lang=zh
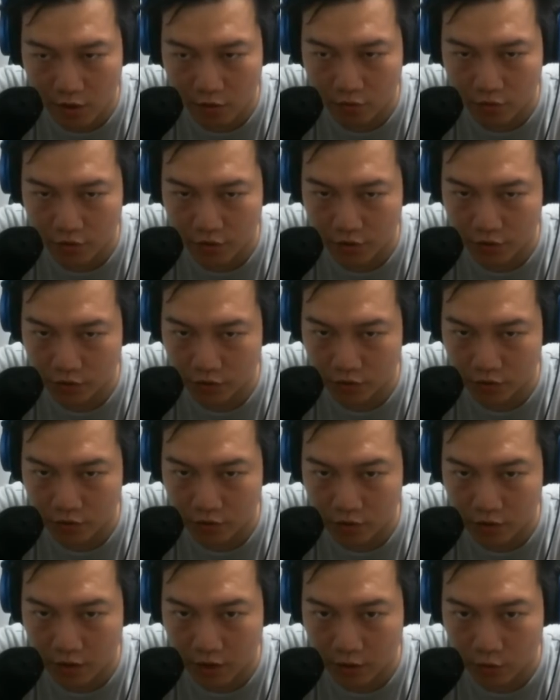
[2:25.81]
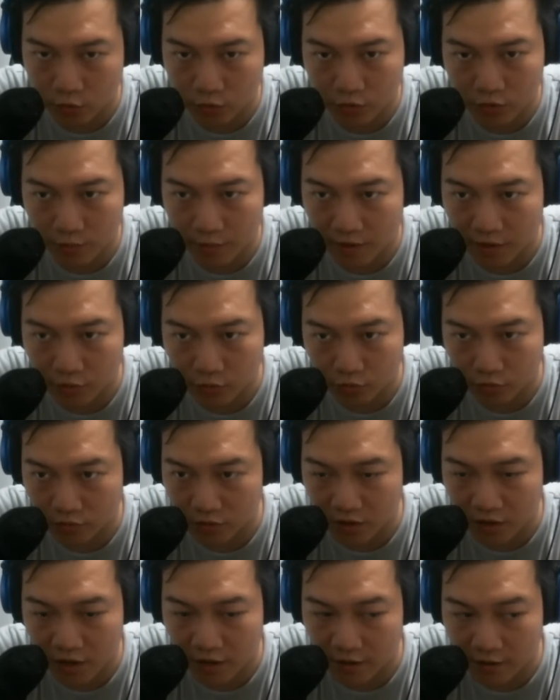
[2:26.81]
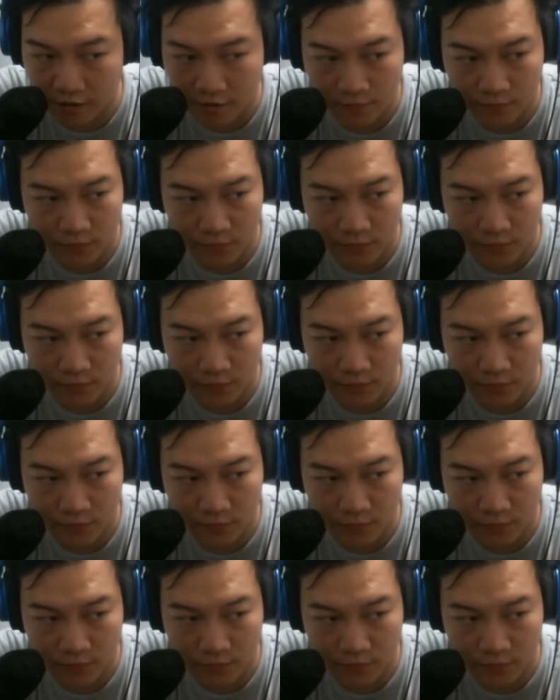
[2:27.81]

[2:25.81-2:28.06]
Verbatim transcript: 有可能是一个爱国者牌组之类的。